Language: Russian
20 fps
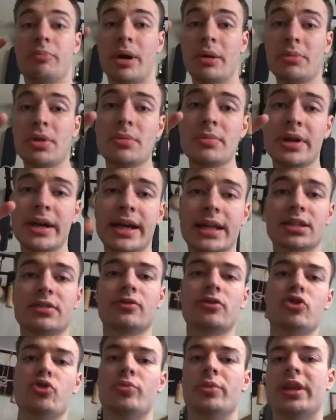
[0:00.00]
Помимо
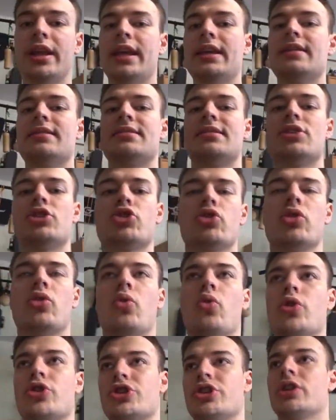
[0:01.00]
этого у меня есть еще
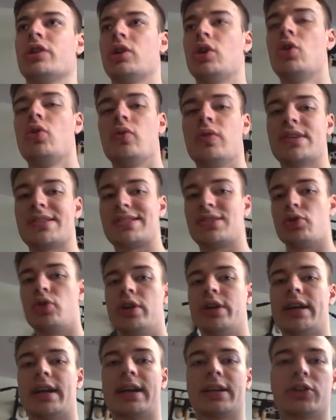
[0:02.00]
очень клевая
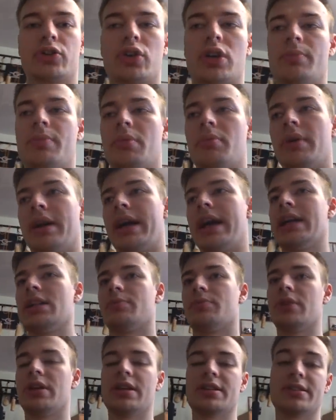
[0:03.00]
стойка, которая
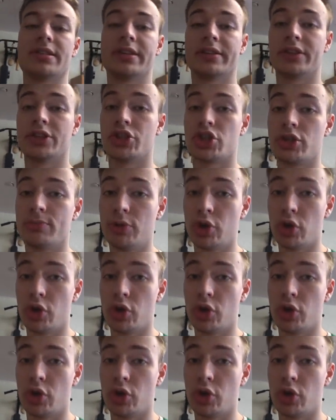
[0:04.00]
помогает мне делать жим